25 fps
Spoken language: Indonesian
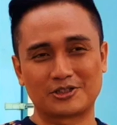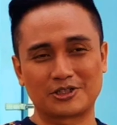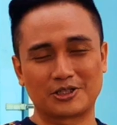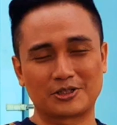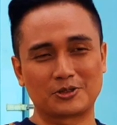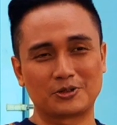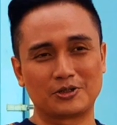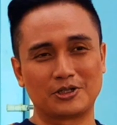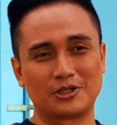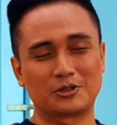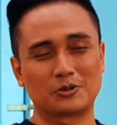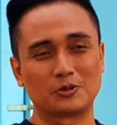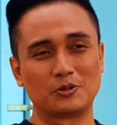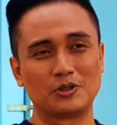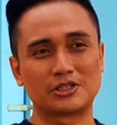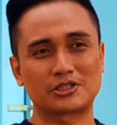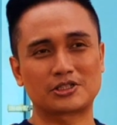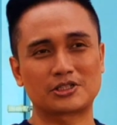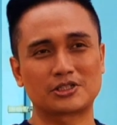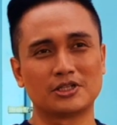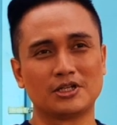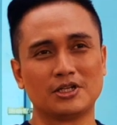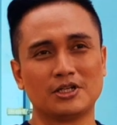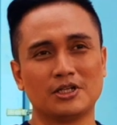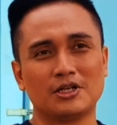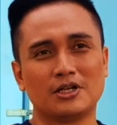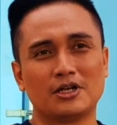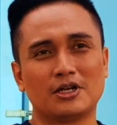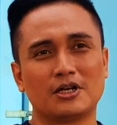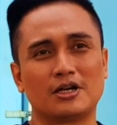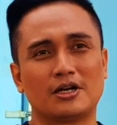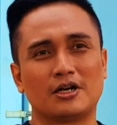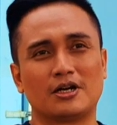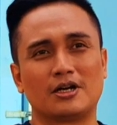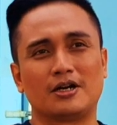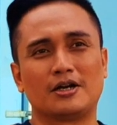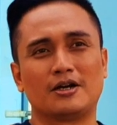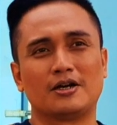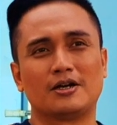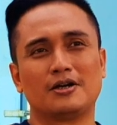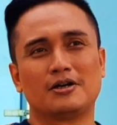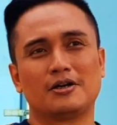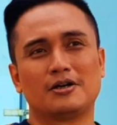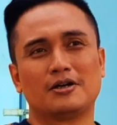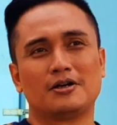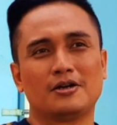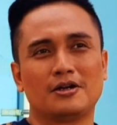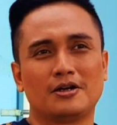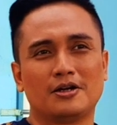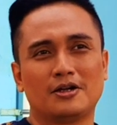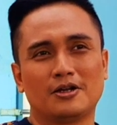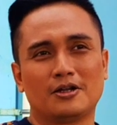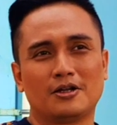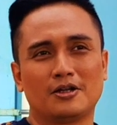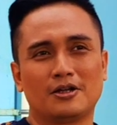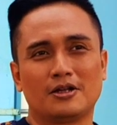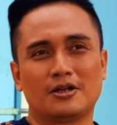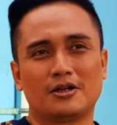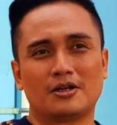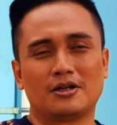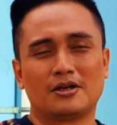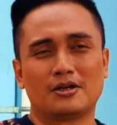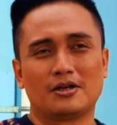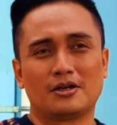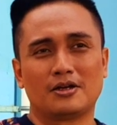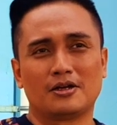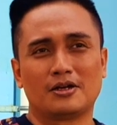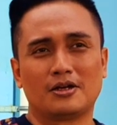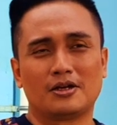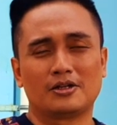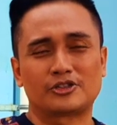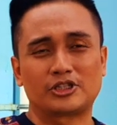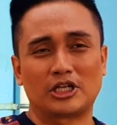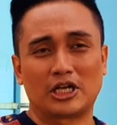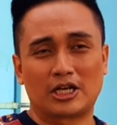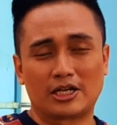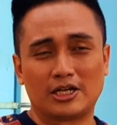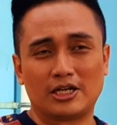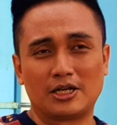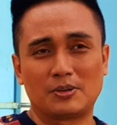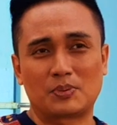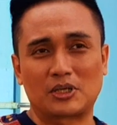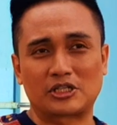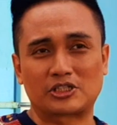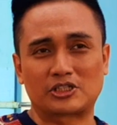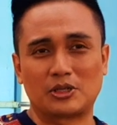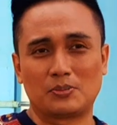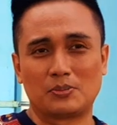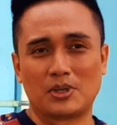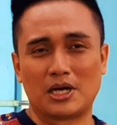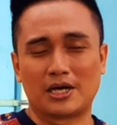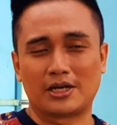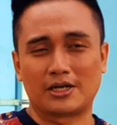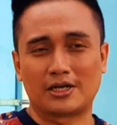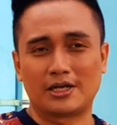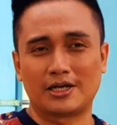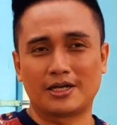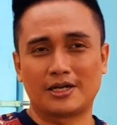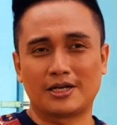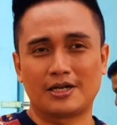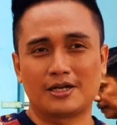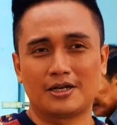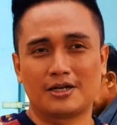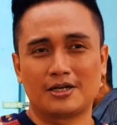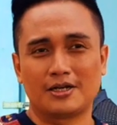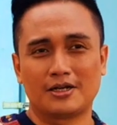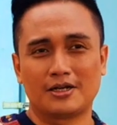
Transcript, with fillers: Itu ditulis, nah, cari ini pasti bahagia,